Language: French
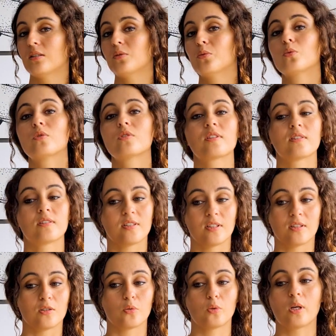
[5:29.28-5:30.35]
Donc ça, c'est
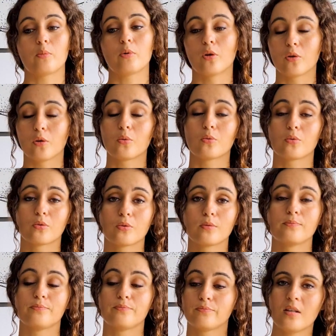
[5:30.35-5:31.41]
un truc à prendre en compte.
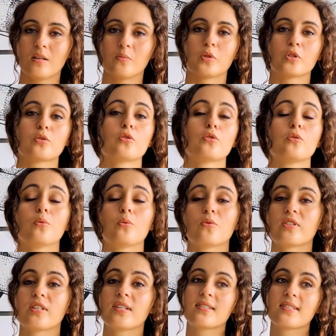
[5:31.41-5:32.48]
Moi, ce que je te
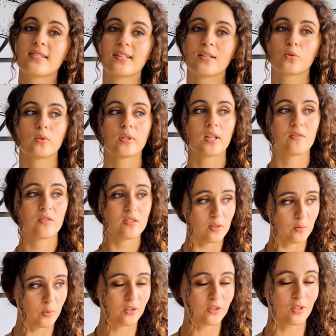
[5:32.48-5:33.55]
conseille, c'est à ton arrivée,
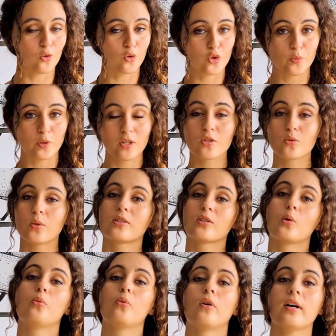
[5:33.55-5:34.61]
c'est de prendre un logement qui soit
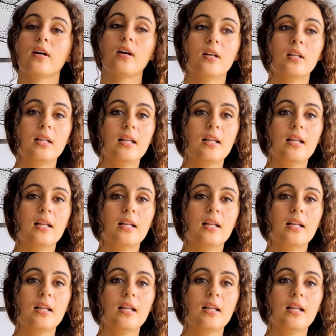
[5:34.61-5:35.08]
temporaire,